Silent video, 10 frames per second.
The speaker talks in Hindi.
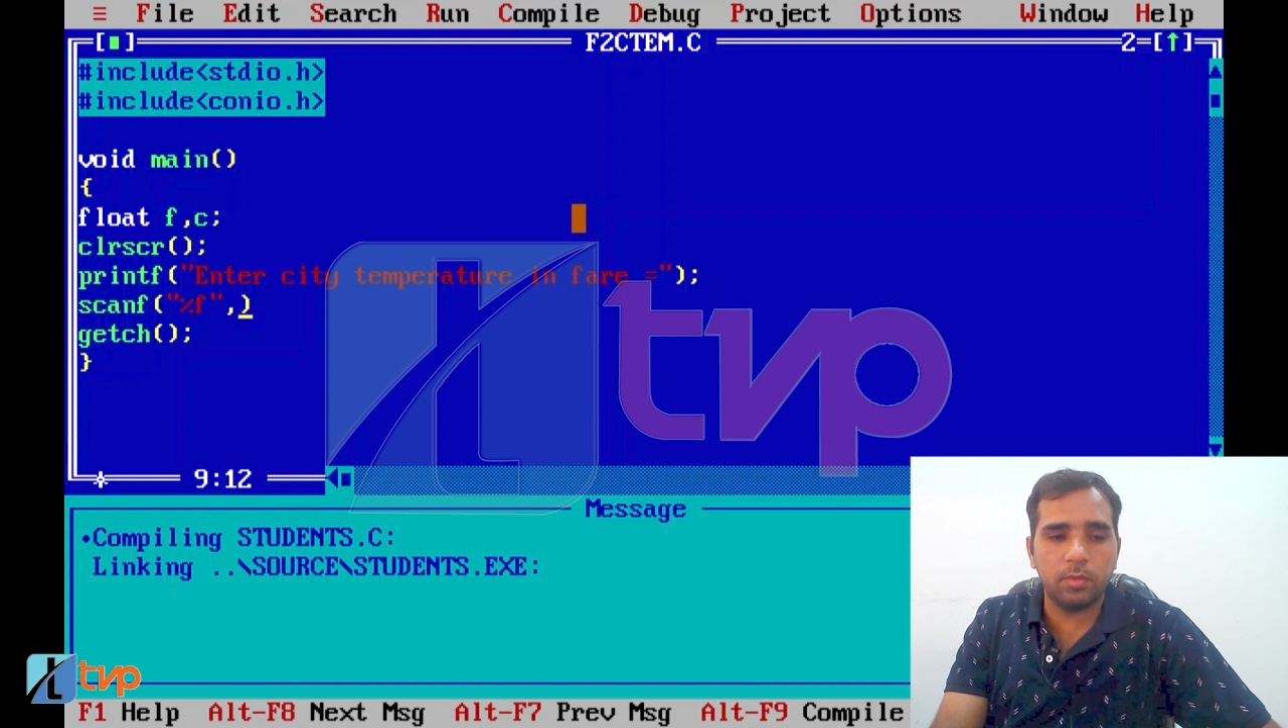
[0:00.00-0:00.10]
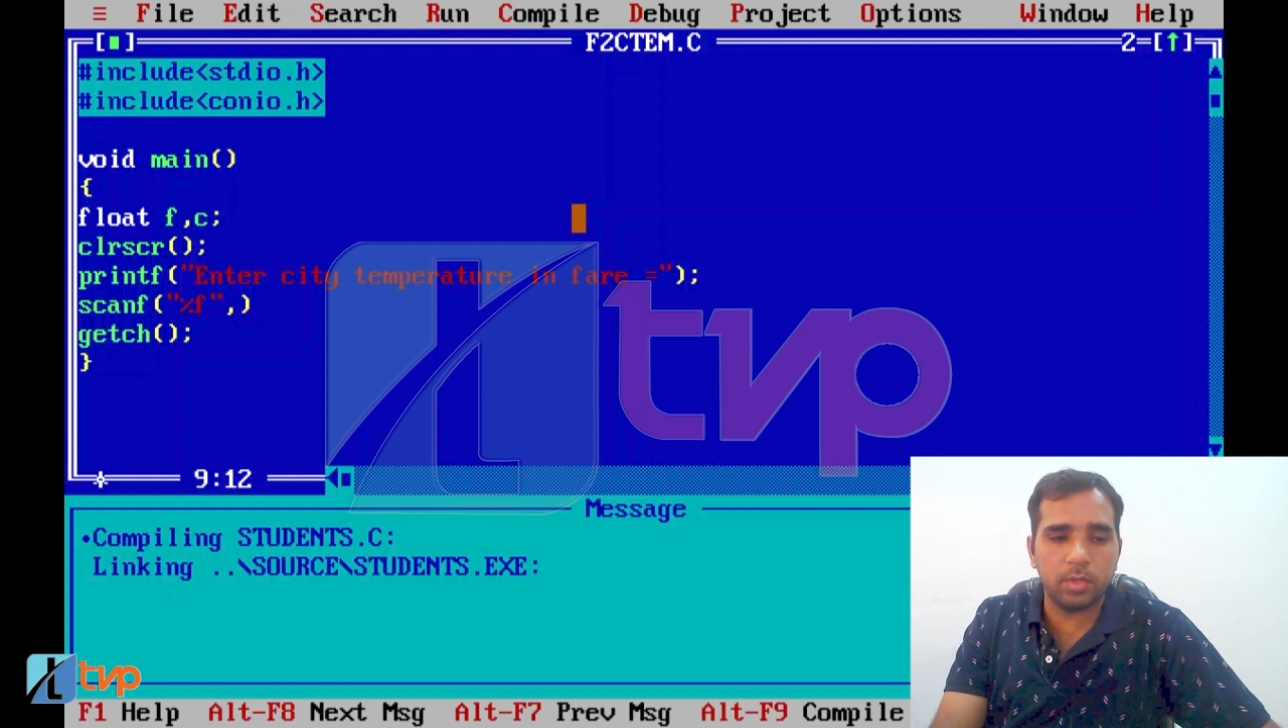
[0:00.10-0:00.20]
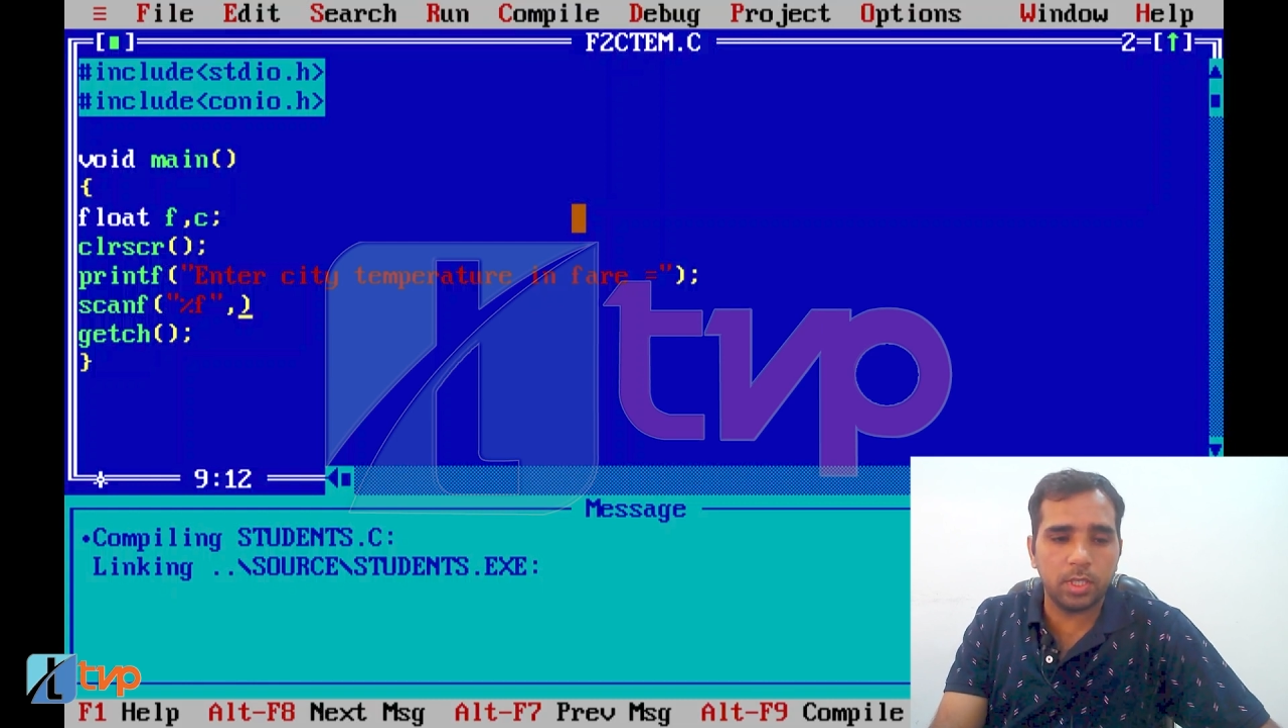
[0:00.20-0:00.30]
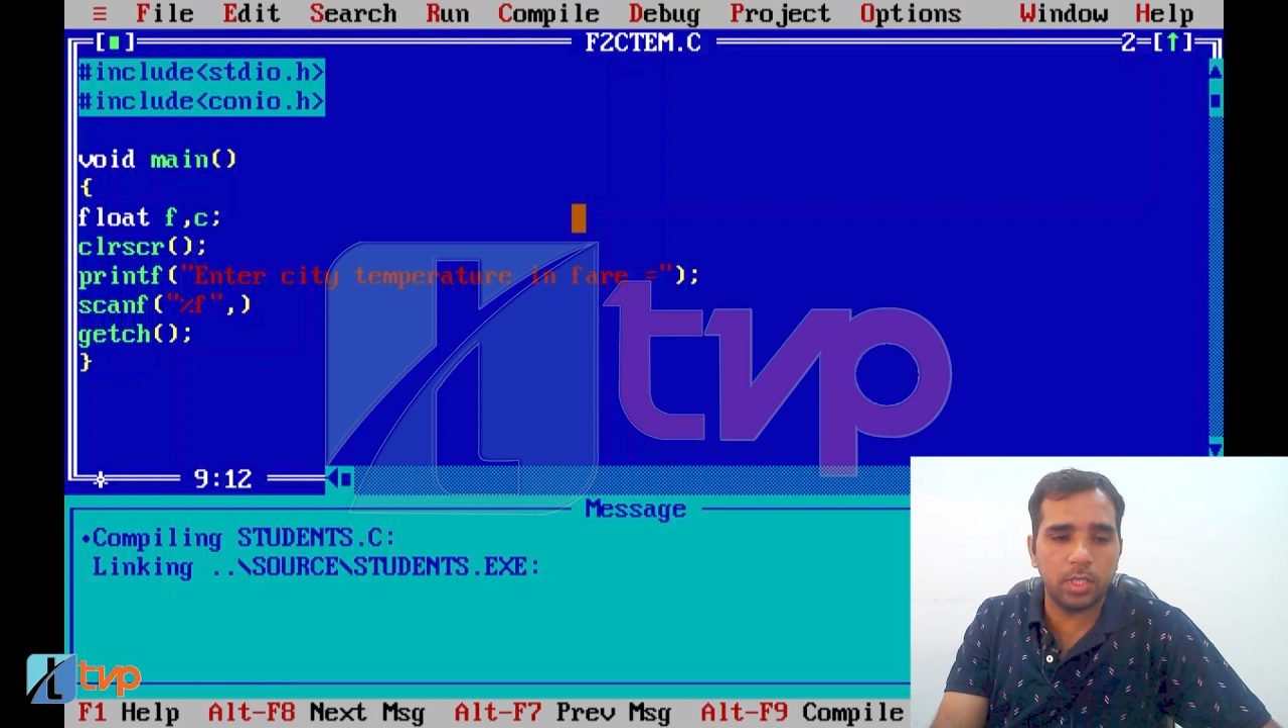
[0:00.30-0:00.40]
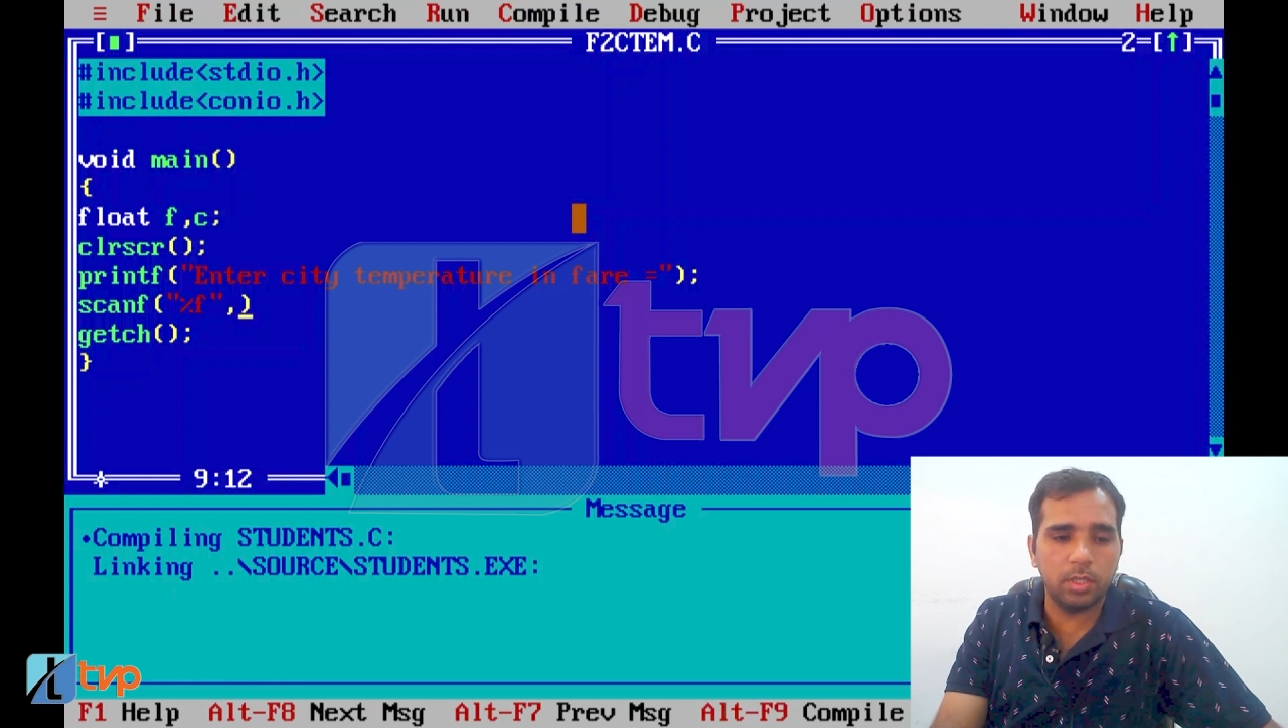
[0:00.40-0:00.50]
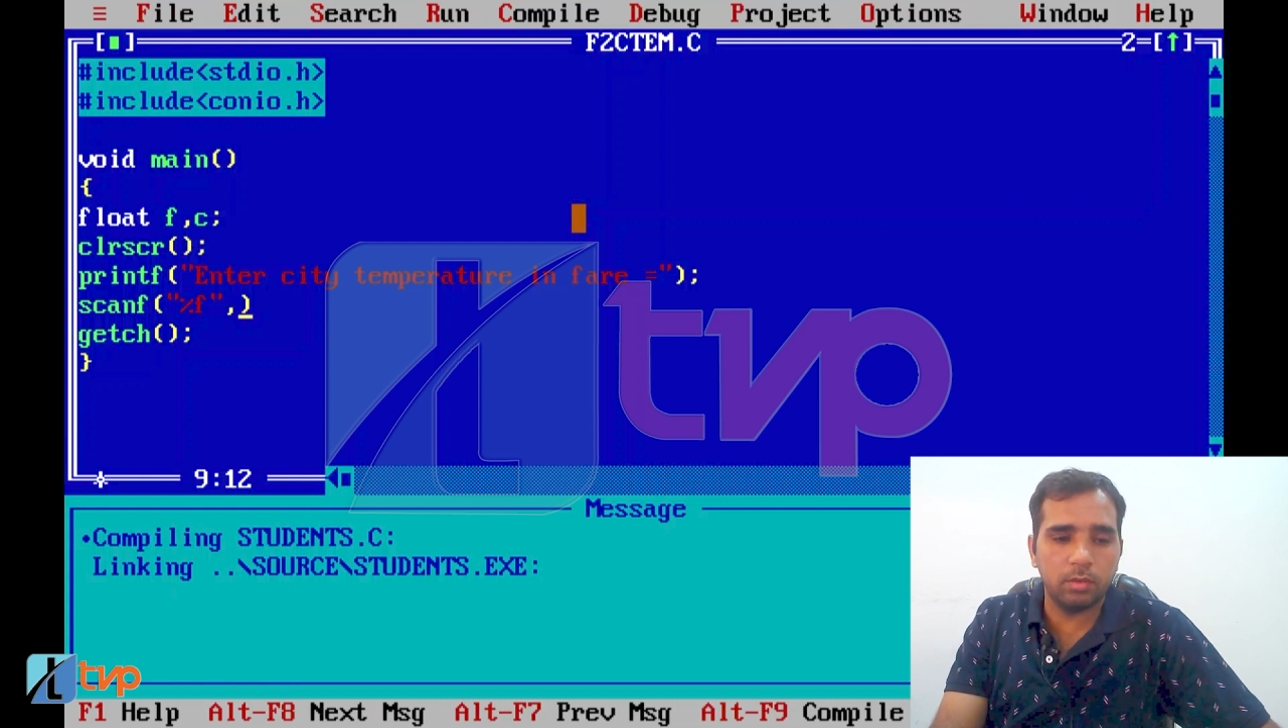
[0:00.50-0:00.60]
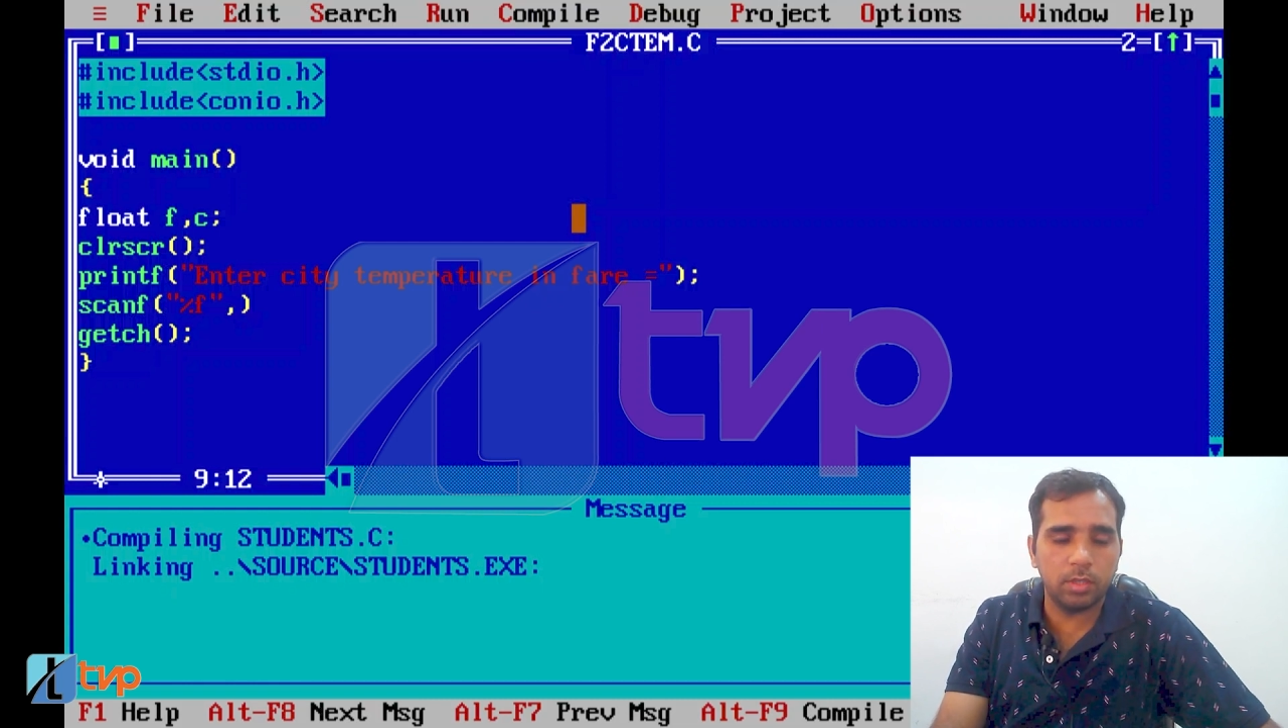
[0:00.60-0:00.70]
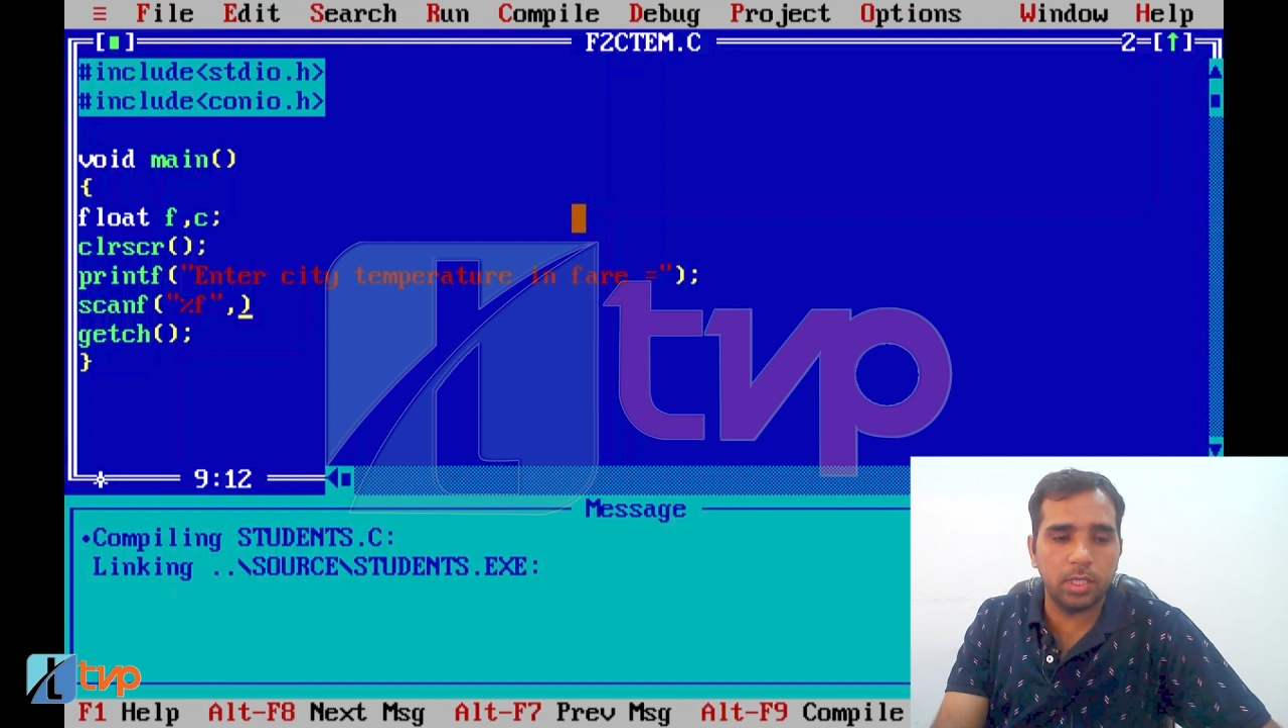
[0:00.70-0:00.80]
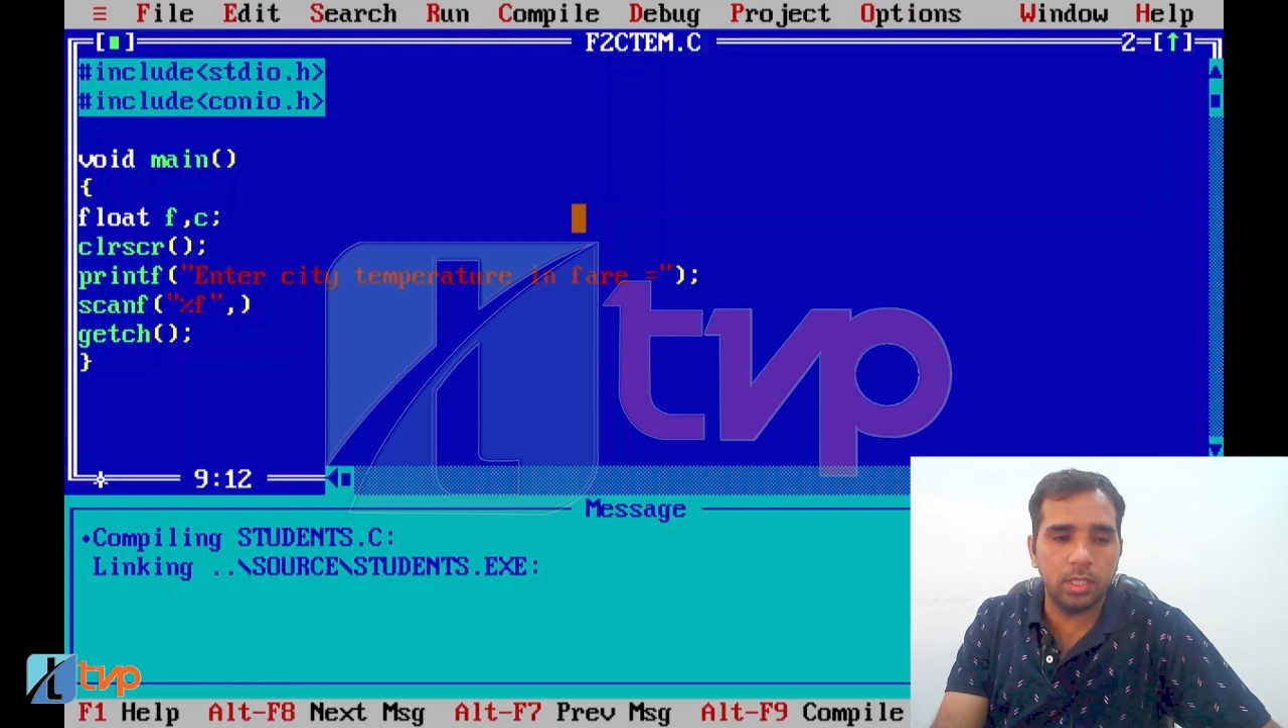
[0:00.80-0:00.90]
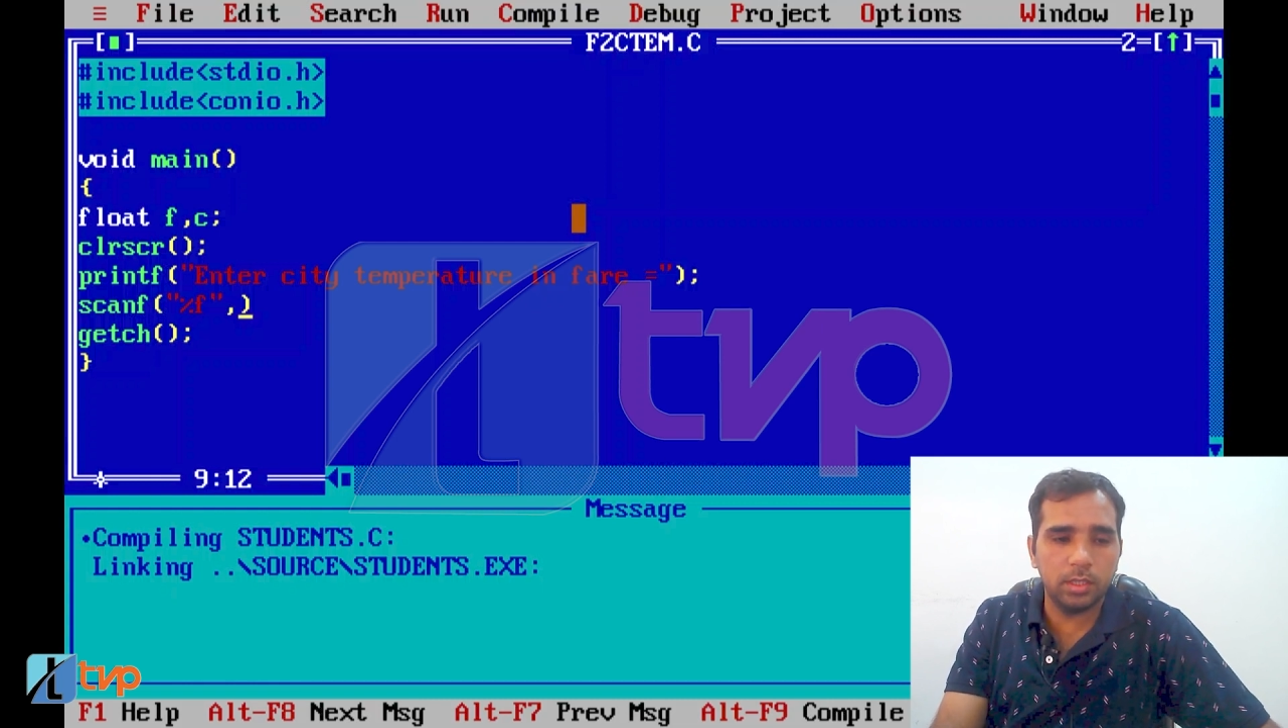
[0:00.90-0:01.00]
फ्लोटिंग ही
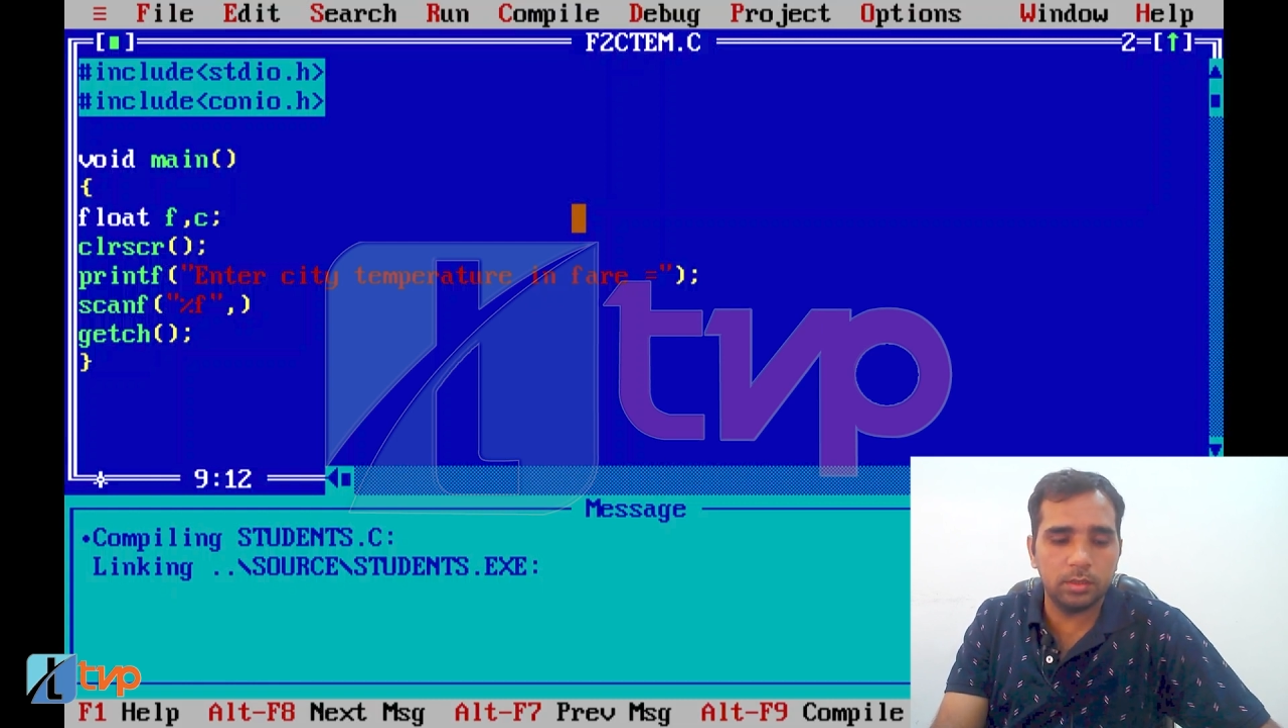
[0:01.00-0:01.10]
होगा